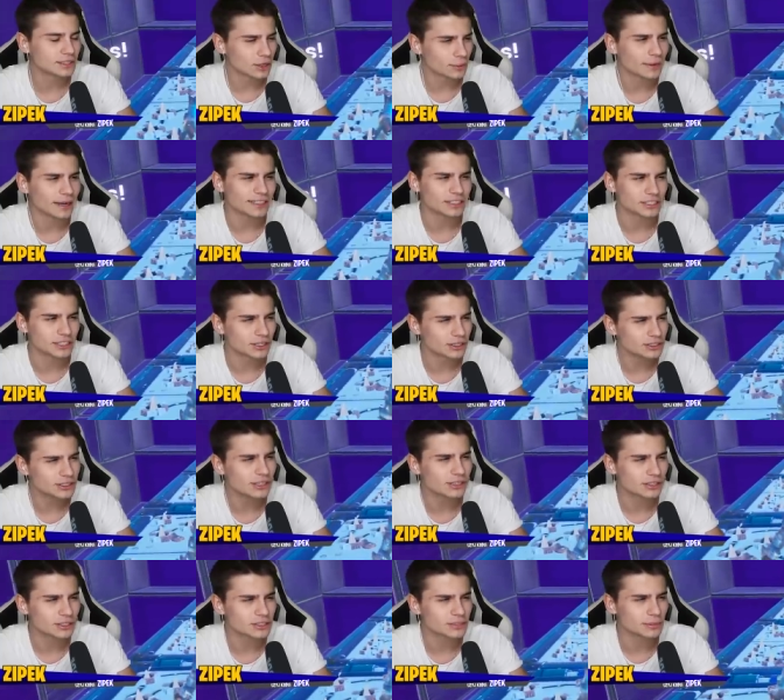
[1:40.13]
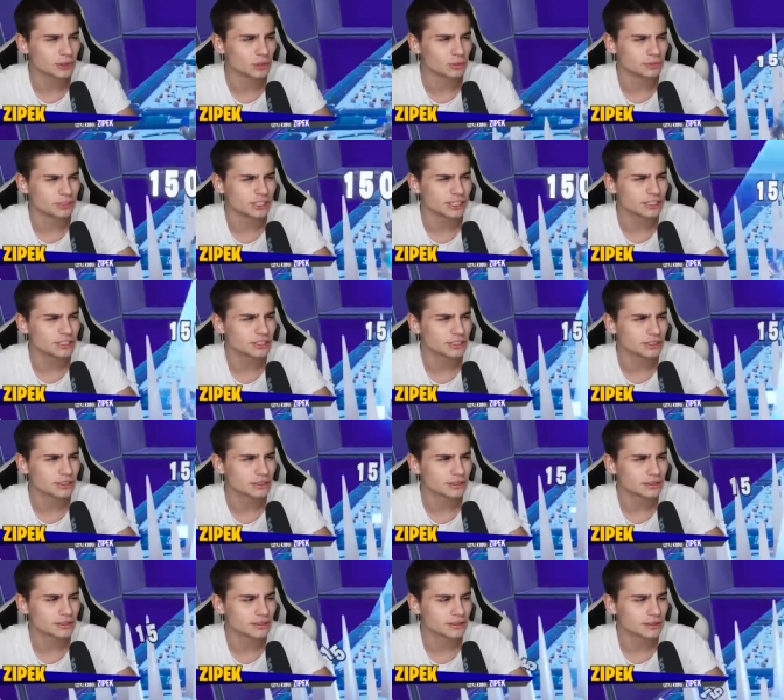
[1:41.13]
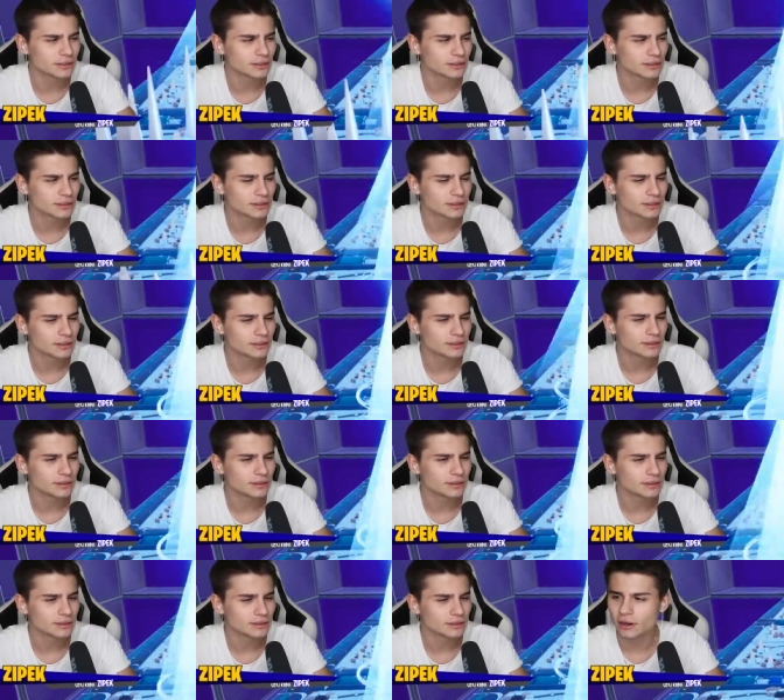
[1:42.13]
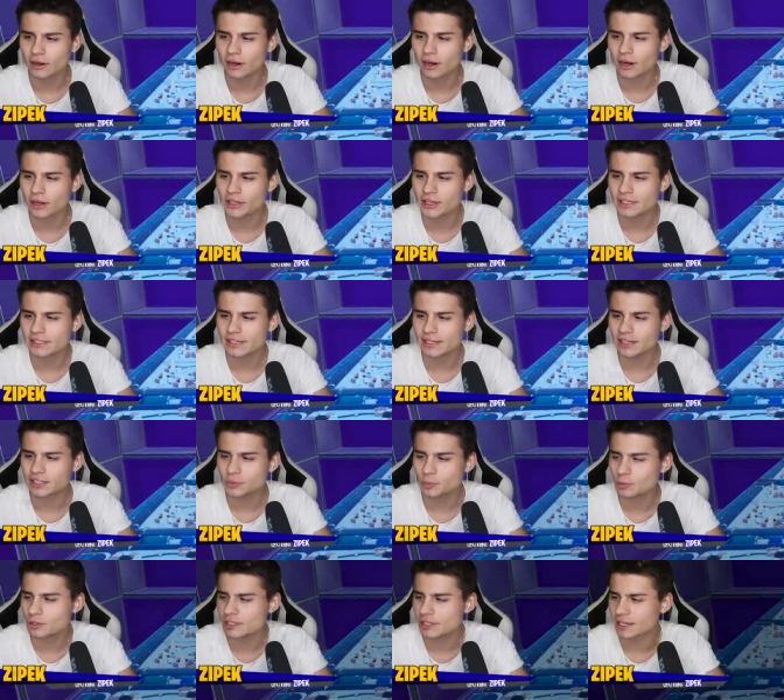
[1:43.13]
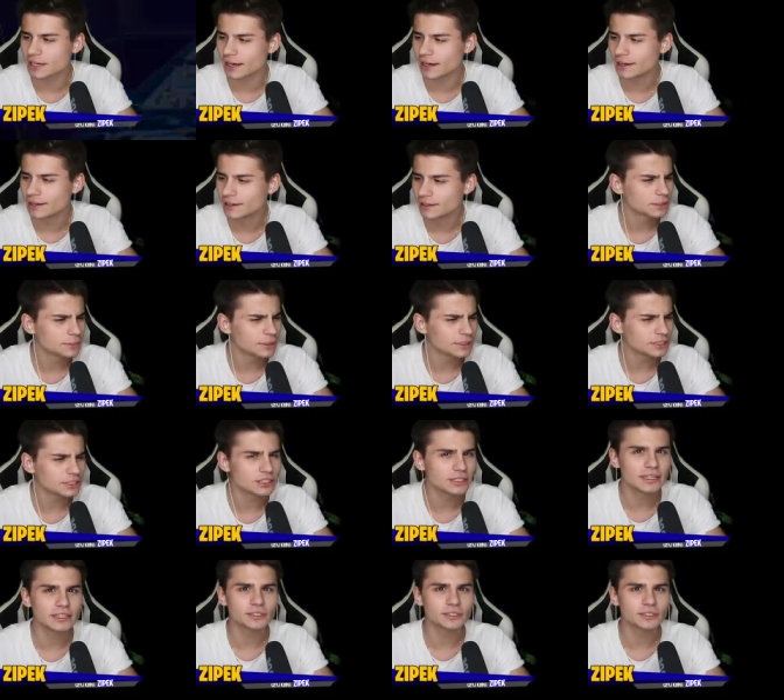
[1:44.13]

Dobra, czy chodzi o to, żeby umrzeć? O, jest jakaś muzyka. Chyba, że